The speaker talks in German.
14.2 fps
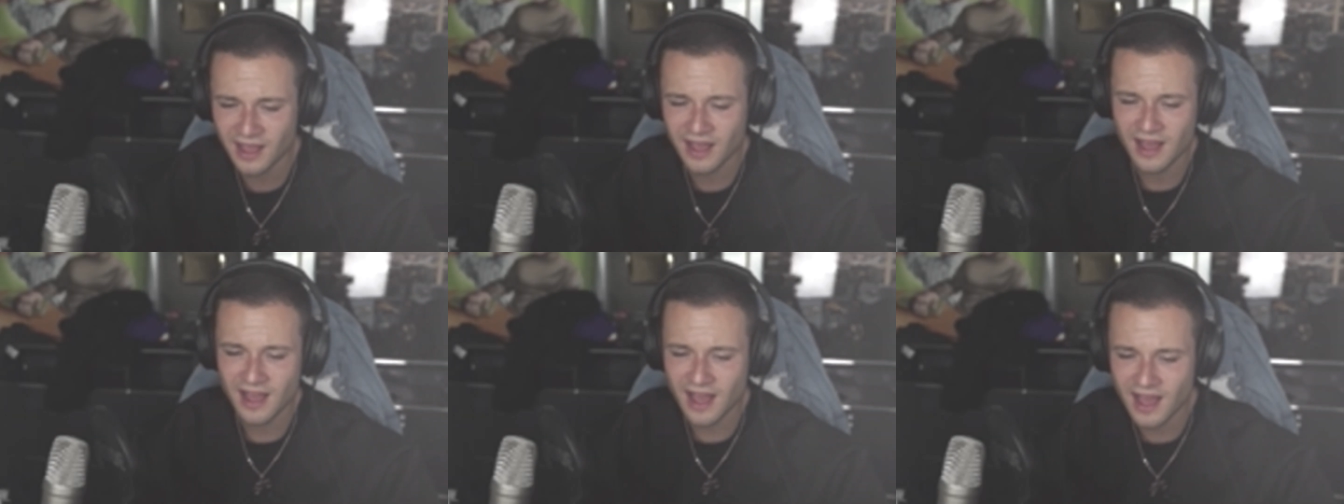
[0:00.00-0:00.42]

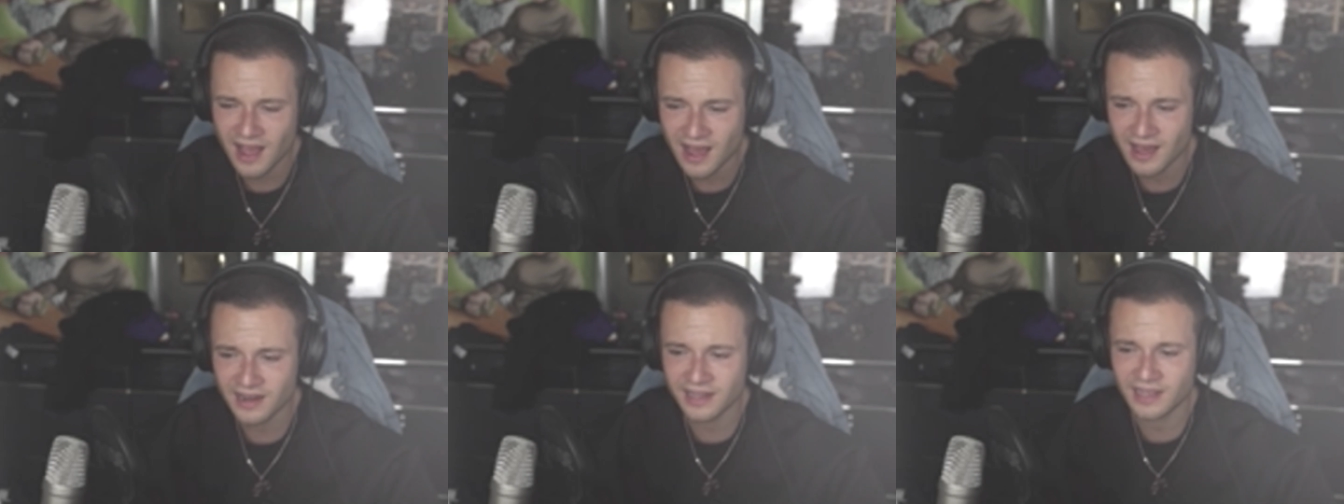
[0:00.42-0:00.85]

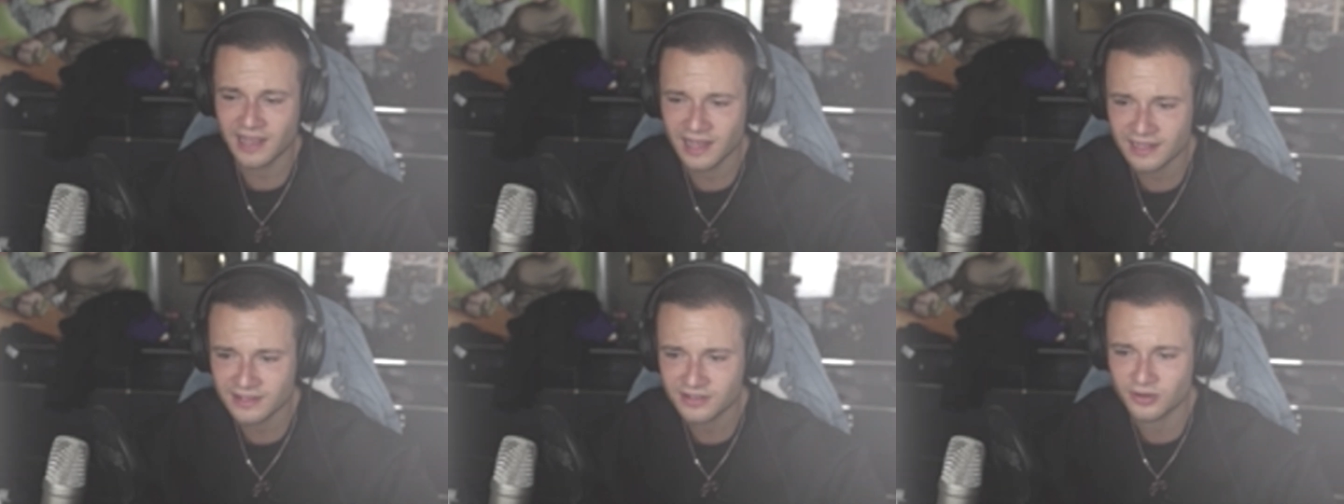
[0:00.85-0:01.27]

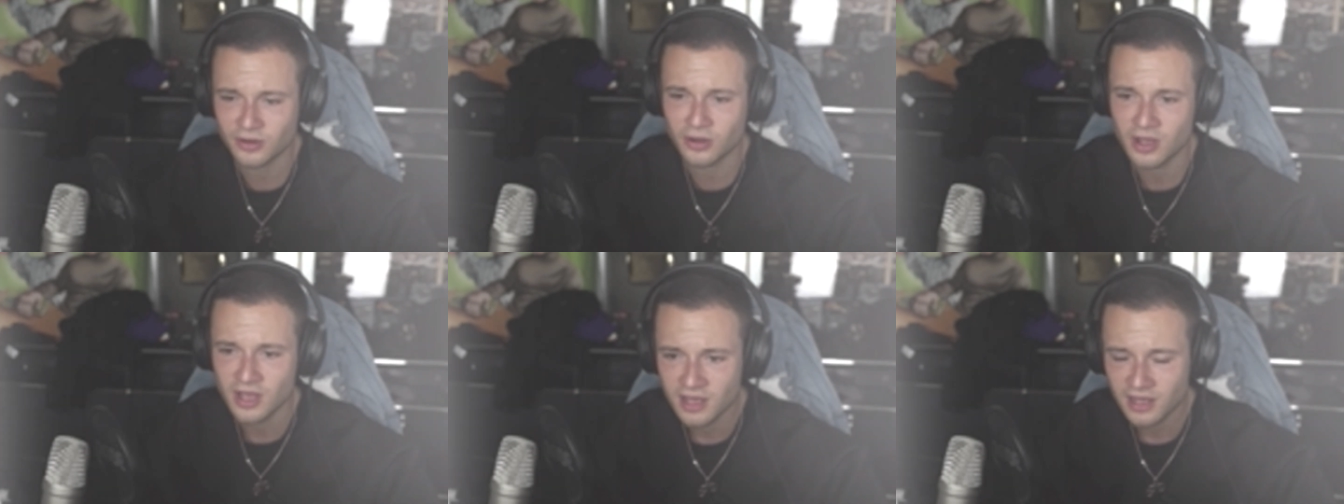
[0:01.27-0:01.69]
arigato.
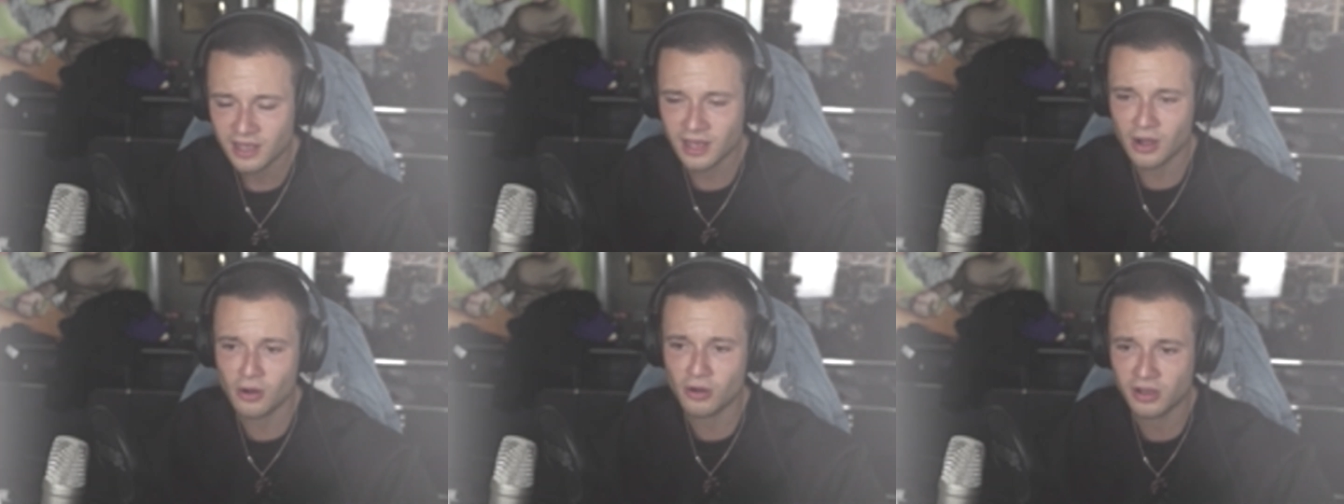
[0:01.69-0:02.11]

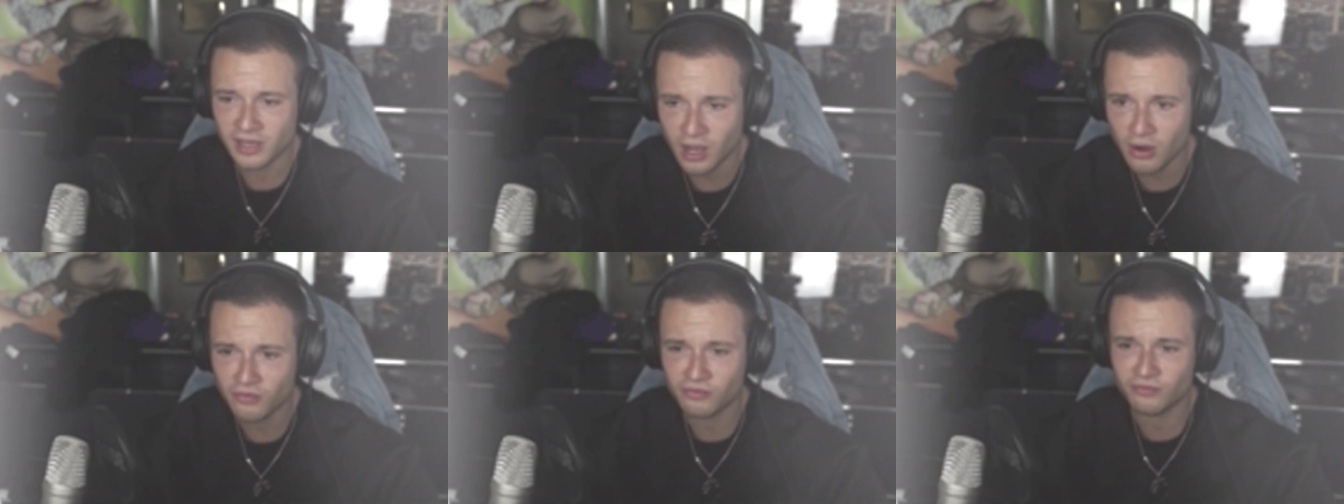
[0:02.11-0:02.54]
Rauche
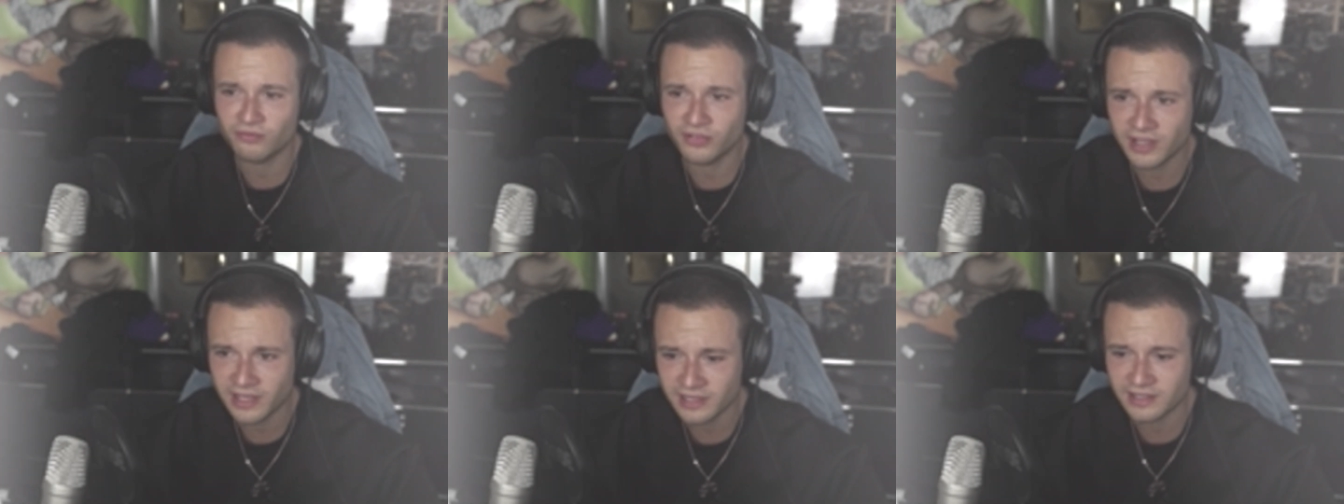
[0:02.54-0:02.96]
auf dem
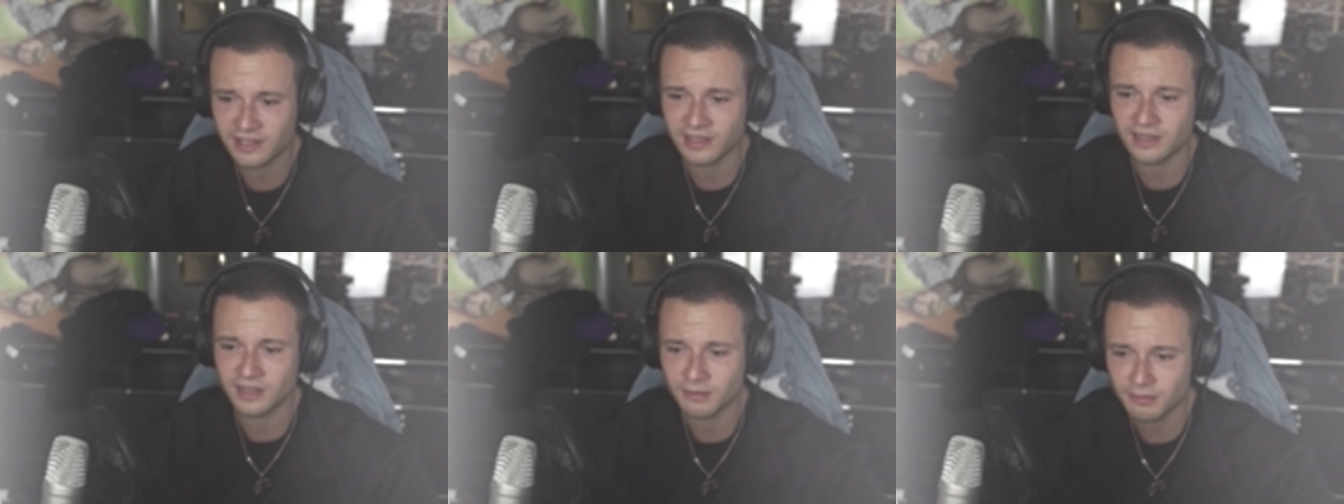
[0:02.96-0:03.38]
Weg
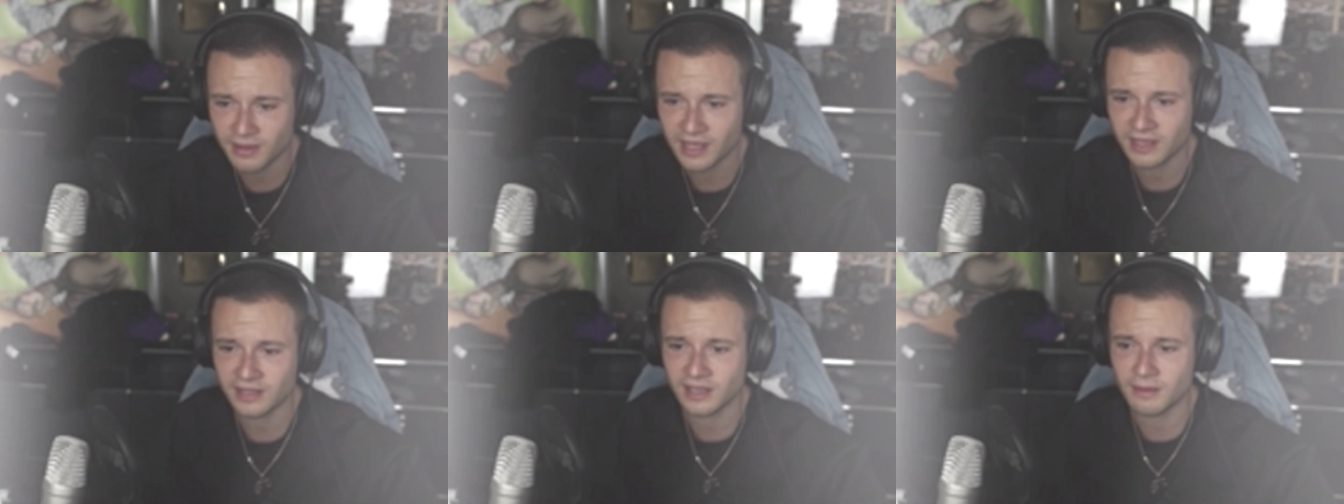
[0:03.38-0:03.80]
jede
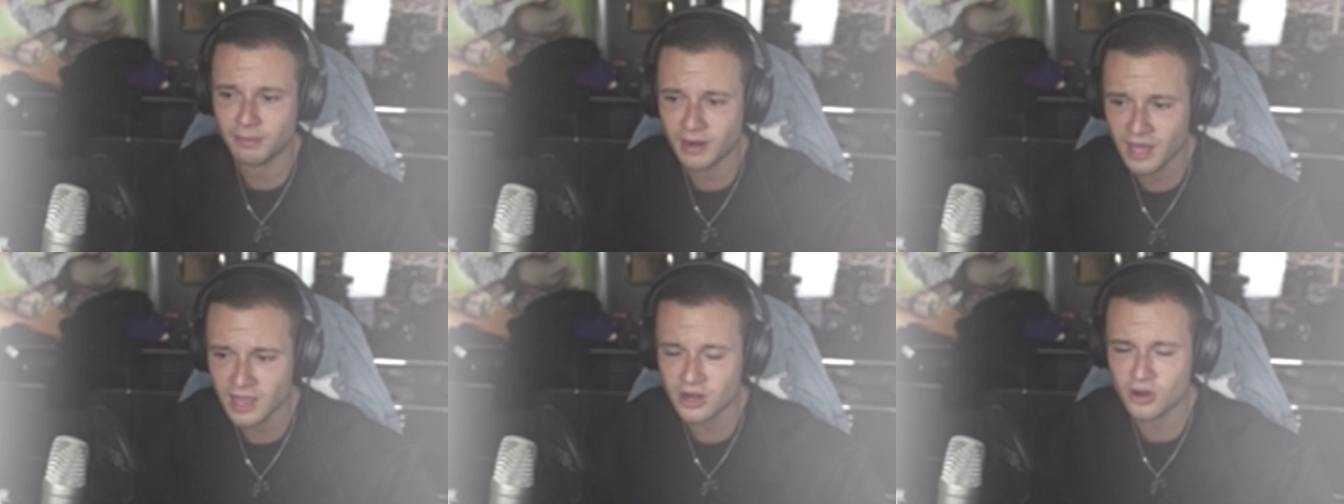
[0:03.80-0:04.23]
Menge
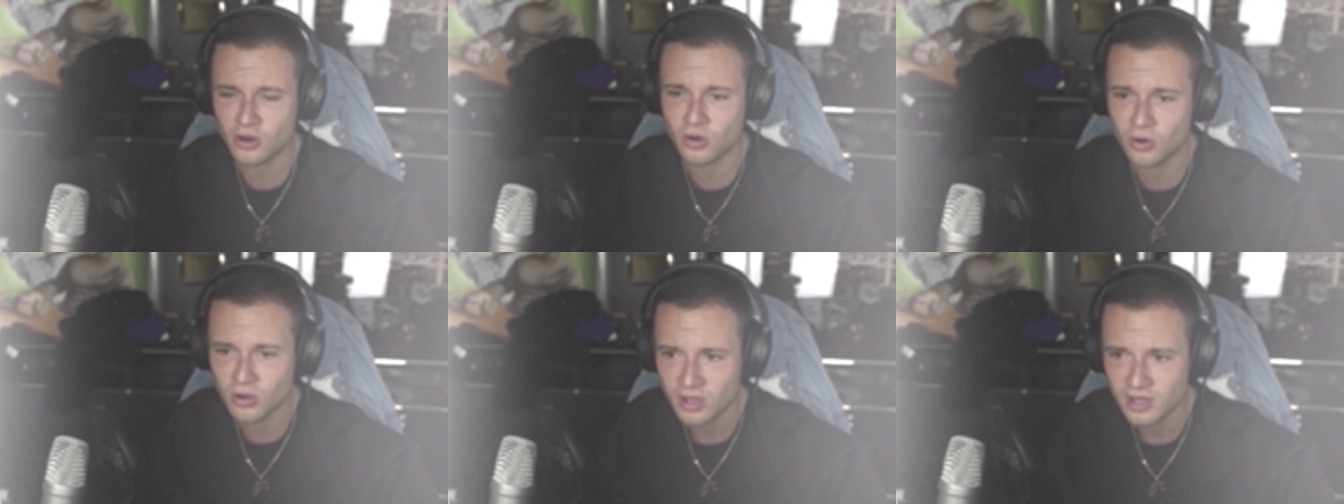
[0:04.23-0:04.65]

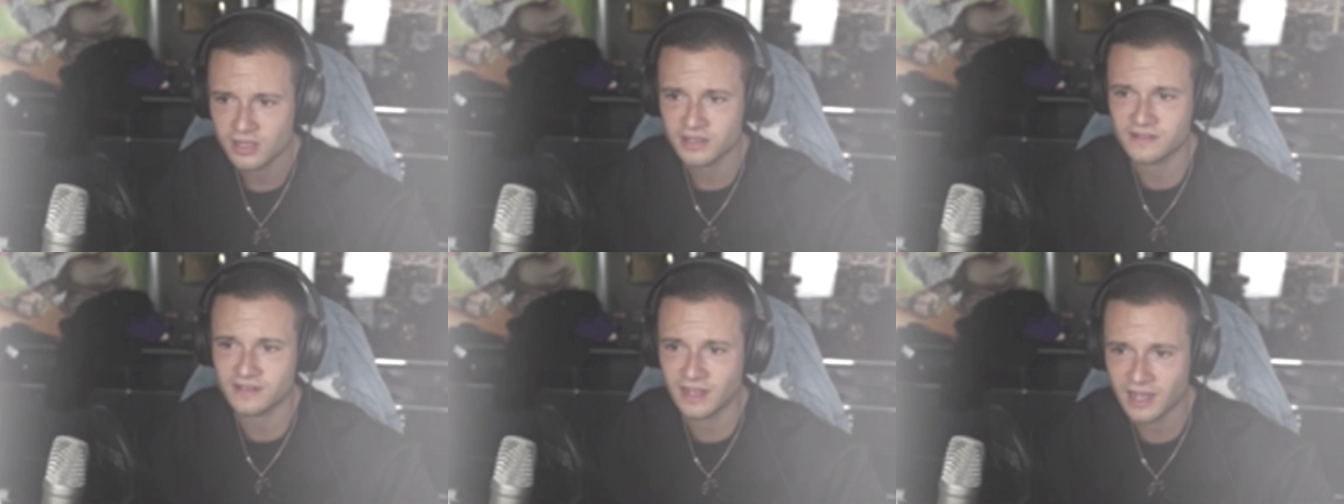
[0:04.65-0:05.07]
Blanco.
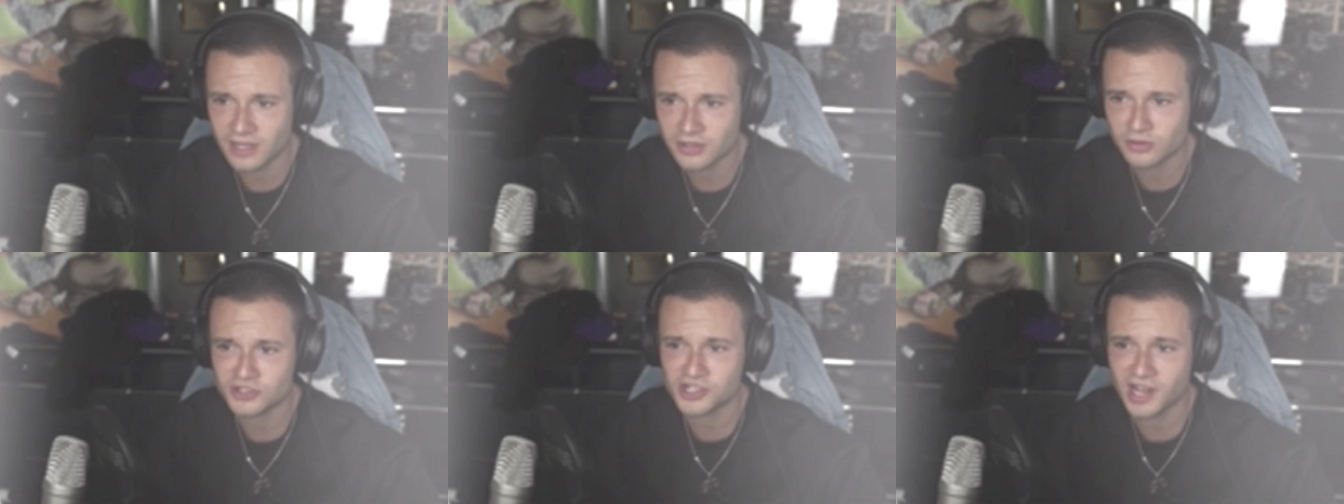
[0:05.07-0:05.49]
Sayo
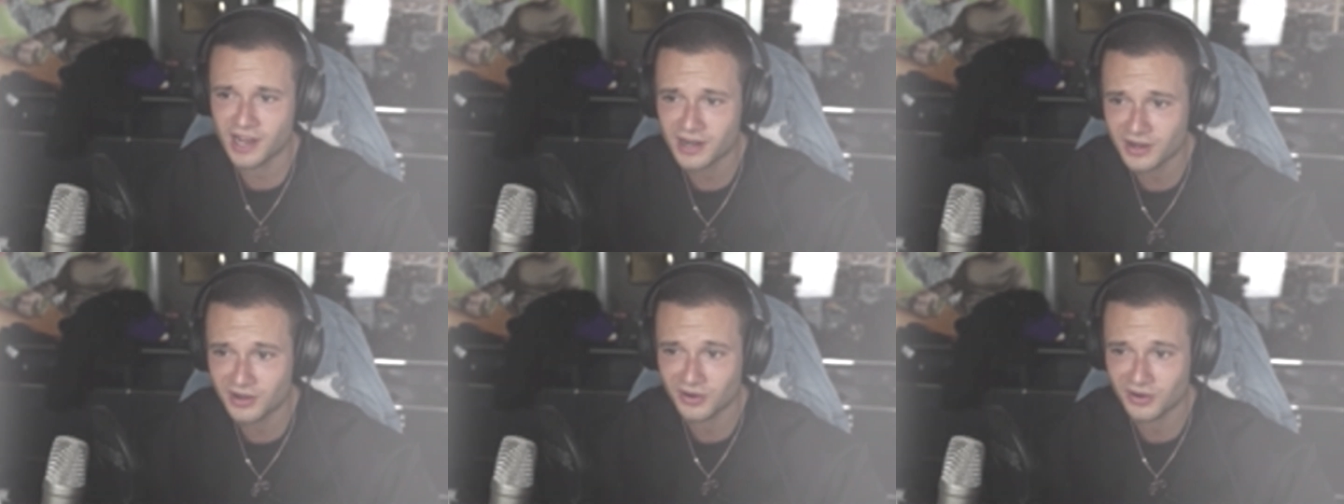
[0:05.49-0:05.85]
Janko,